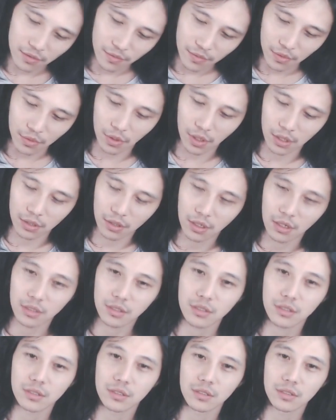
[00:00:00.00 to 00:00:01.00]
와 내가
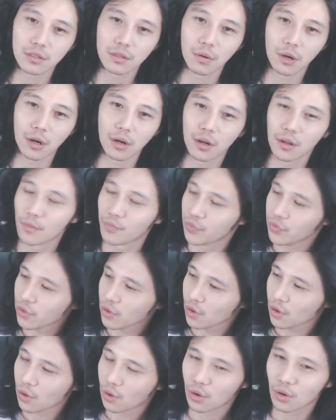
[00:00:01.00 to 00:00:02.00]
씨발
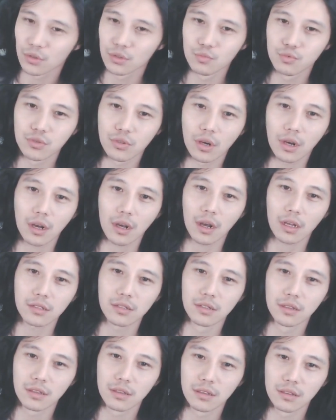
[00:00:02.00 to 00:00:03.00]
아니 무슨 그
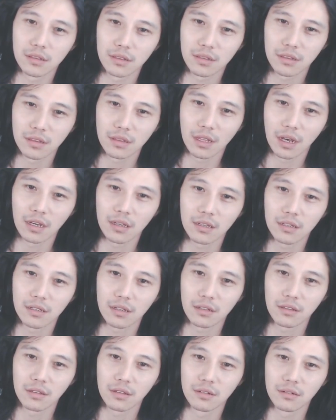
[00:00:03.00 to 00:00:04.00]
같은
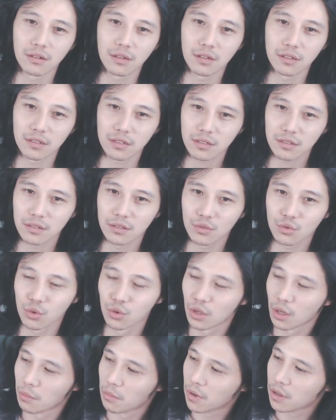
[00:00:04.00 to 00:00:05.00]
나이한테 이렇게 씨,
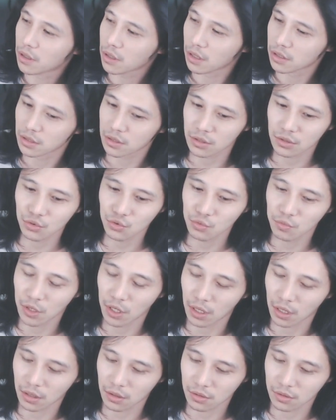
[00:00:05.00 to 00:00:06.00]
존댓말까지 쓰고
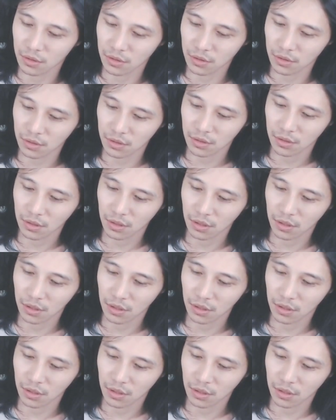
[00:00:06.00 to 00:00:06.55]
막 어?